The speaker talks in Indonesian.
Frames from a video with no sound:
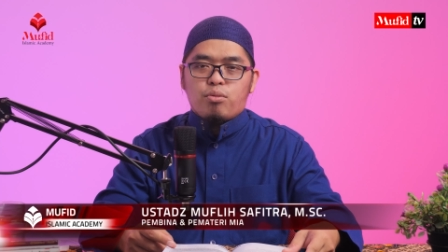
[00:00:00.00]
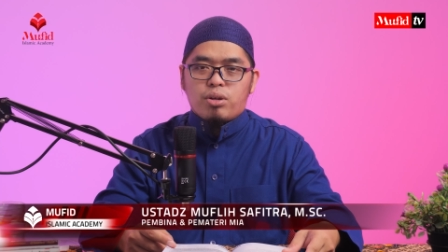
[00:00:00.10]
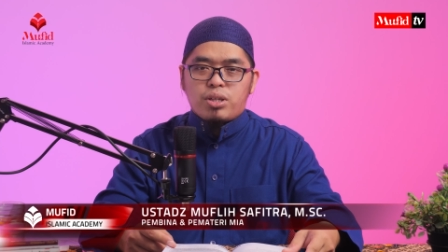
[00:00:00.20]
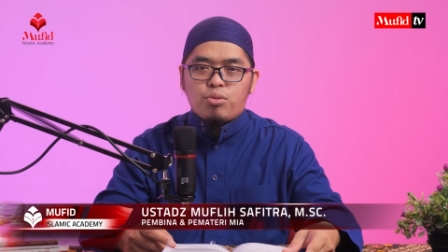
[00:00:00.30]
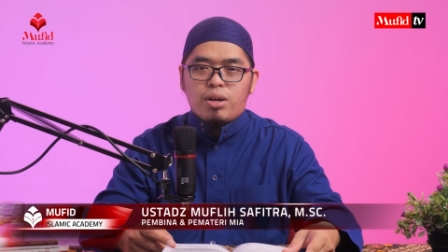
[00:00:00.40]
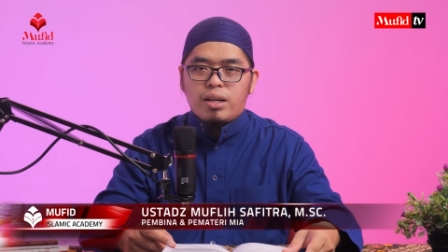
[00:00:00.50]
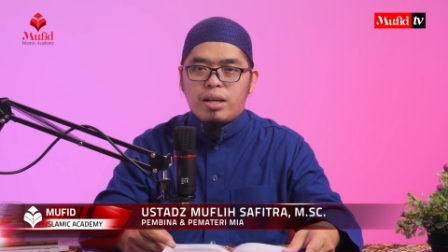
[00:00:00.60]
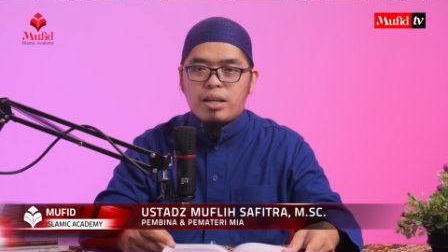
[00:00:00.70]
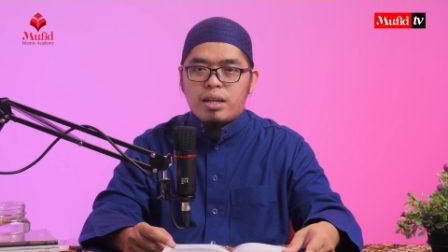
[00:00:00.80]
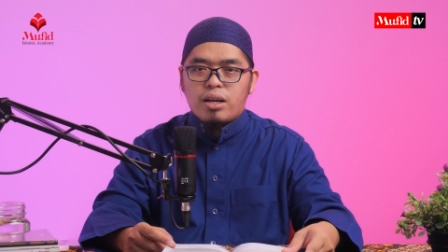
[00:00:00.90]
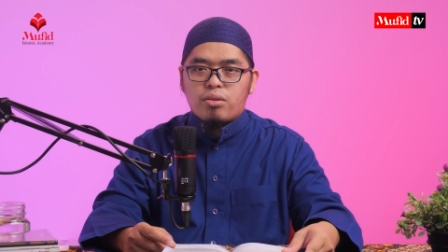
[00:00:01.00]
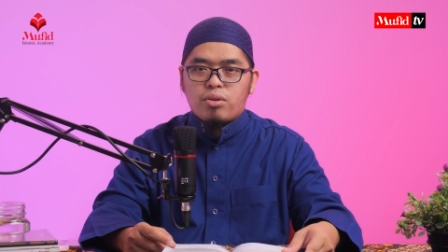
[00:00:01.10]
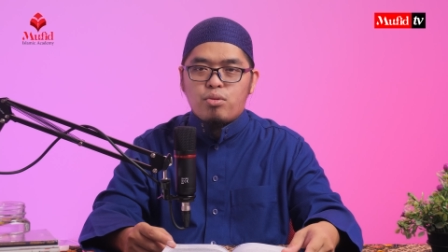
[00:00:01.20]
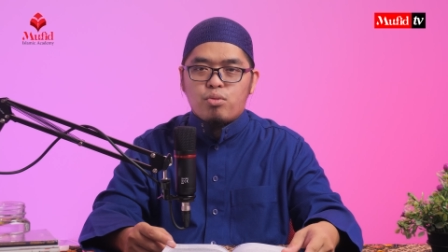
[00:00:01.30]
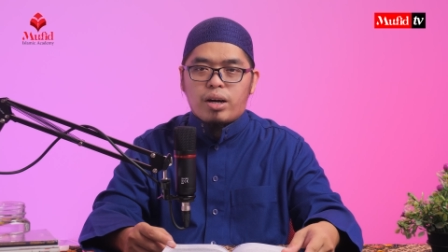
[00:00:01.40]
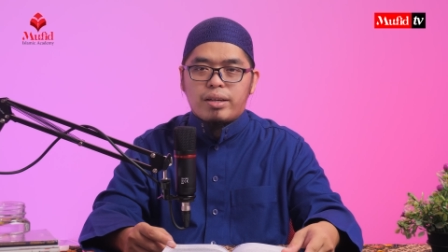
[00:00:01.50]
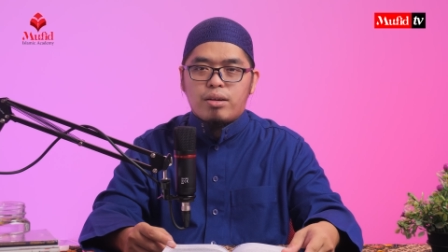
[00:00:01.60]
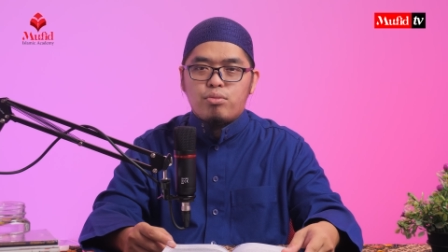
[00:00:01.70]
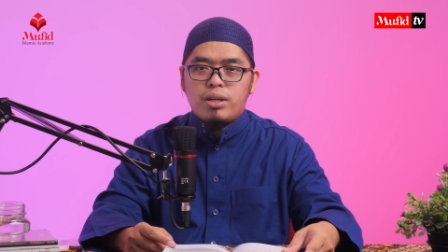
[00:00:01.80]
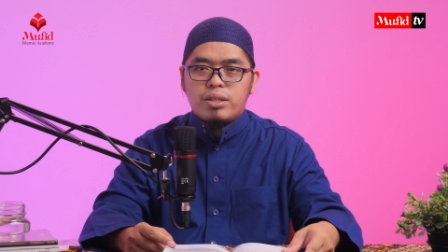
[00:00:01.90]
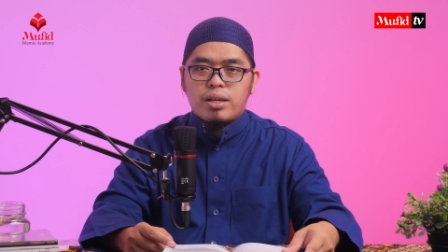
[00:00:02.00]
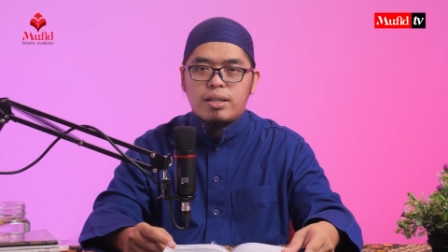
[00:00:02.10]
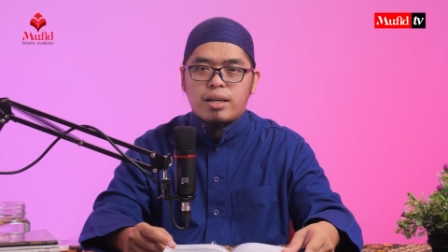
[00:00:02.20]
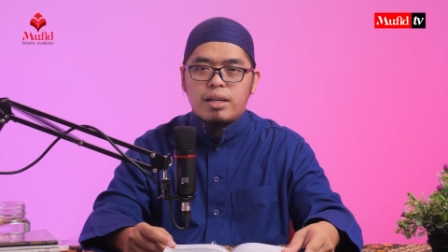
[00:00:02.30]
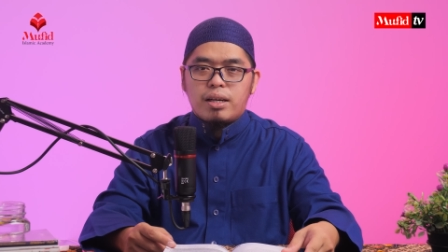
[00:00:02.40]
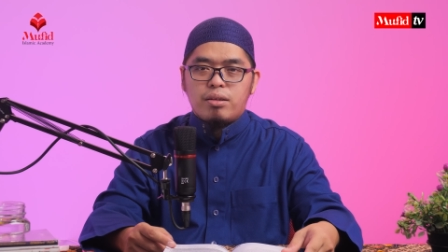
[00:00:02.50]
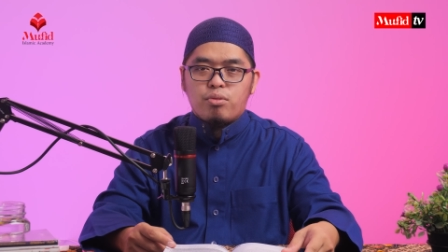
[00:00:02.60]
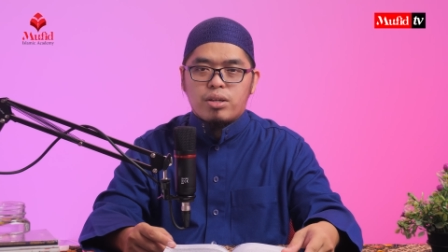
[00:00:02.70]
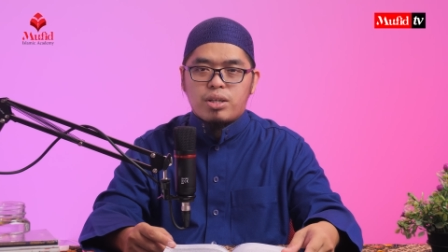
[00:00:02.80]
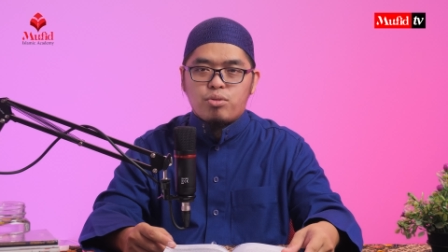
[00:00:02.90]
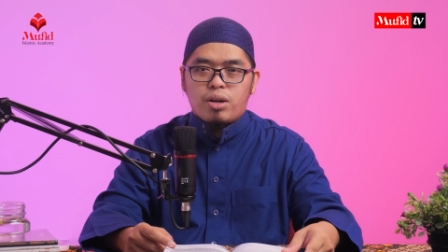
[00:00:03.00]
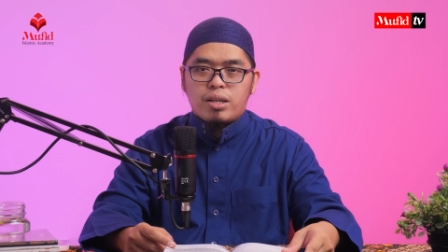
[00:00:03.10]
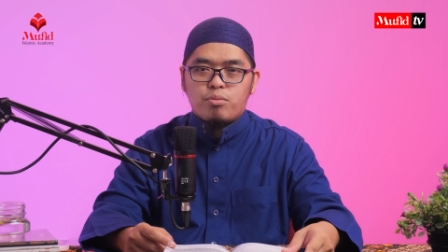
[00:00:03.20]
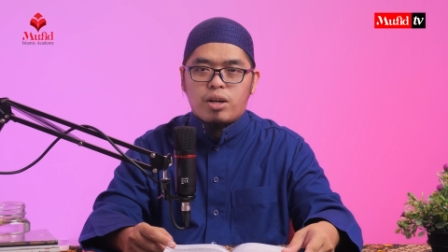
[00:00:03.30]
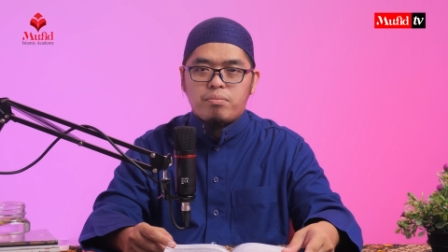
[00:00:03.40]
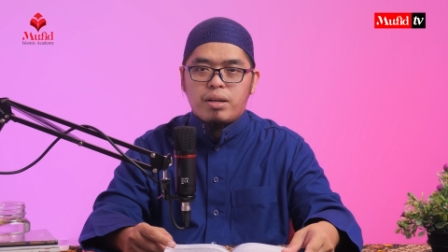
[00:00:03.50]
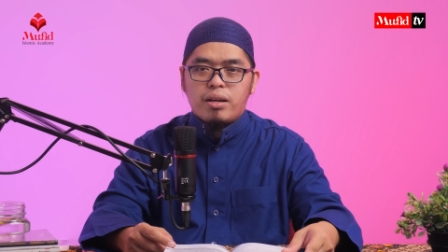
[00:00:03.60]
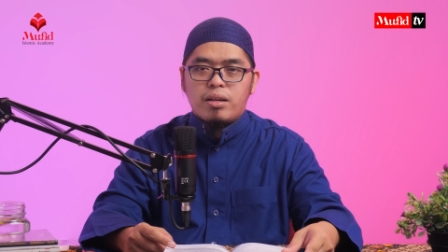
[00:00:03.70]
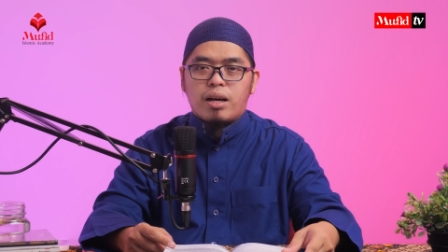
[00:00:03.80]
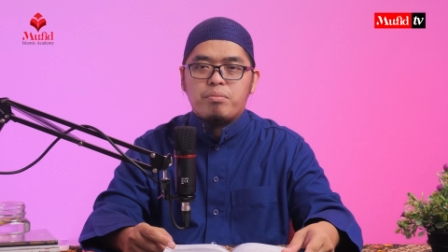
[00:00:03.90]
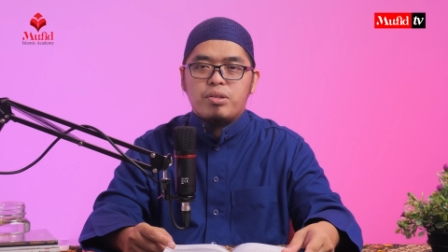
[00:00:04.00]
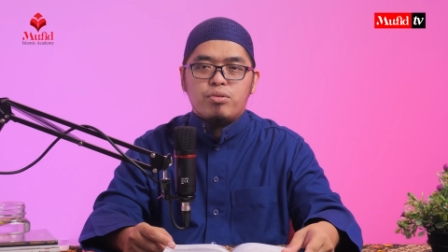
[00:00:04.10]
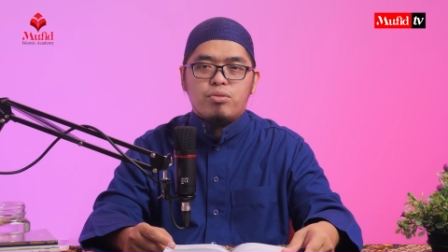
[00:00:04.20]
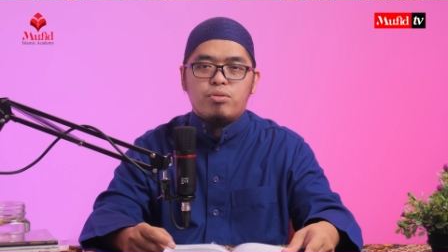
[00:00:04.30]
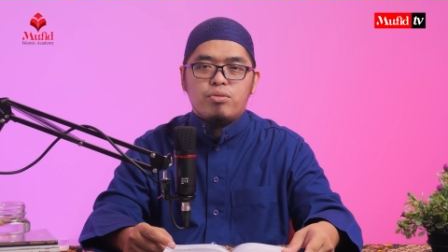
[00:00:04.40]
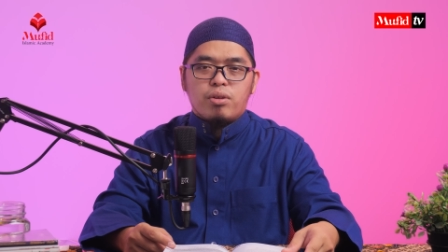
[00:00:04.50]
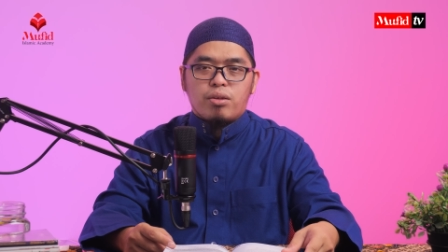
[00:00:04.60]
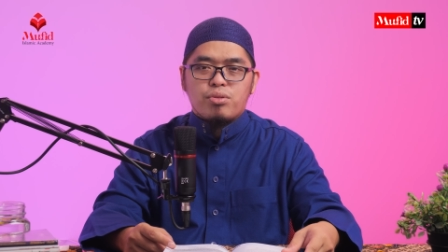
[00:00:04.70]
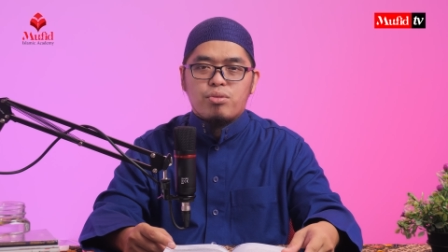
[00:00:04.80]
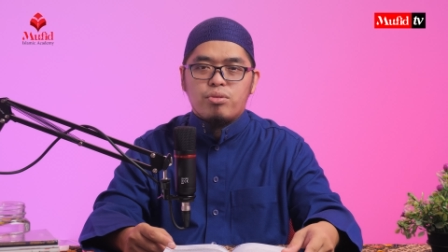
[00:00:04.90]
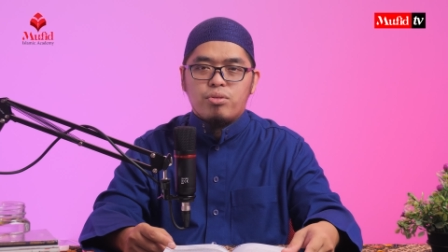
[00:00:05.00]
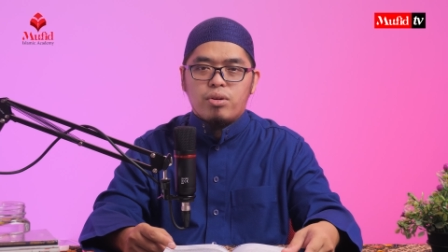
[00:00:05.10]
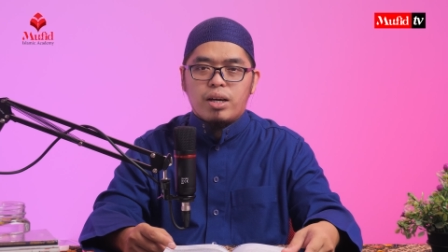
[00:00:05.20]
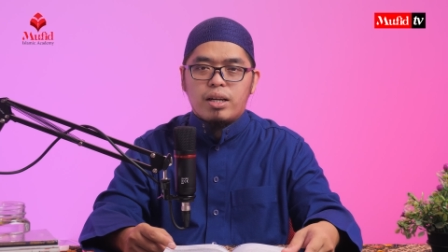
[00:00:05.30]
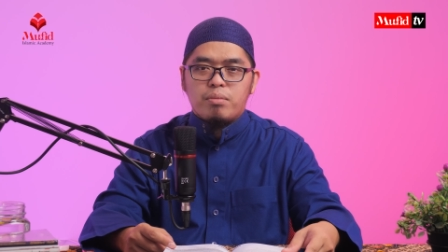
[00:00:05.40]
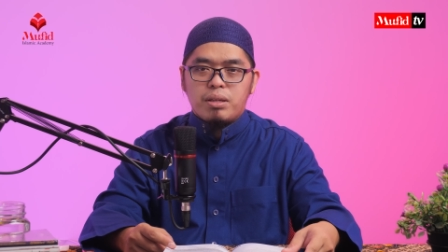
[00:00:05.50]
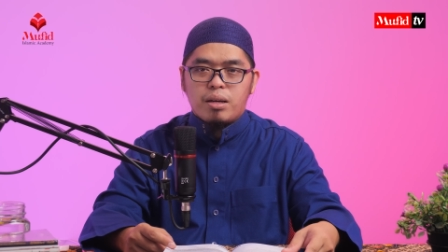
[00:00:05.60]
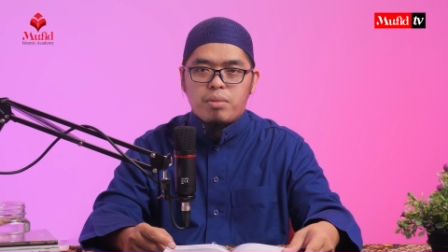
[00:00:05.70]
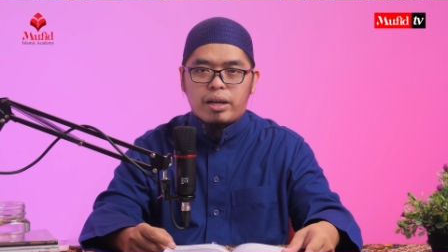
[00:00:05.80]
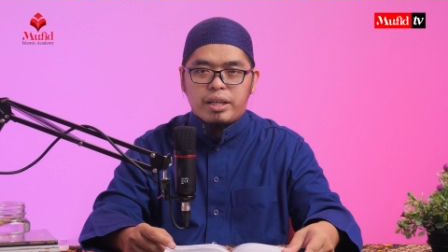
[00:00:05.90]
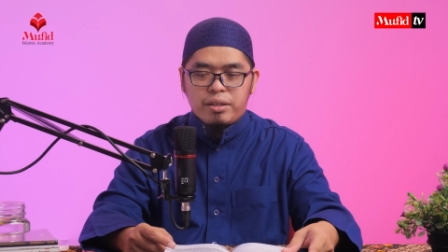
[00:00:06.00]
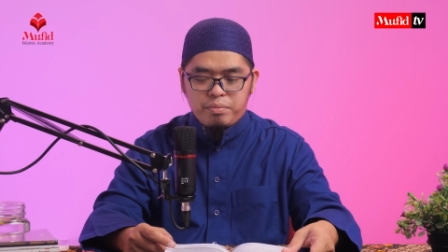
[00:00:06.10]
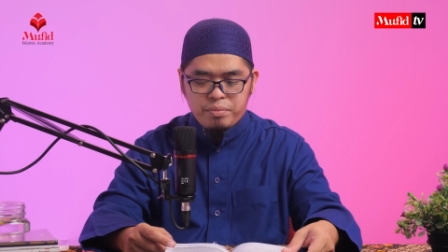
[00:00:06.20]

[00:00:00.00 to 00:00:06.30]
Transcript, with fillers: wa asyhadu an la ilaha illallah wahdahu la syarikalah wa asyhadu anna muhammadan abduhu wa rasuluhu la nabiyya ba'dah.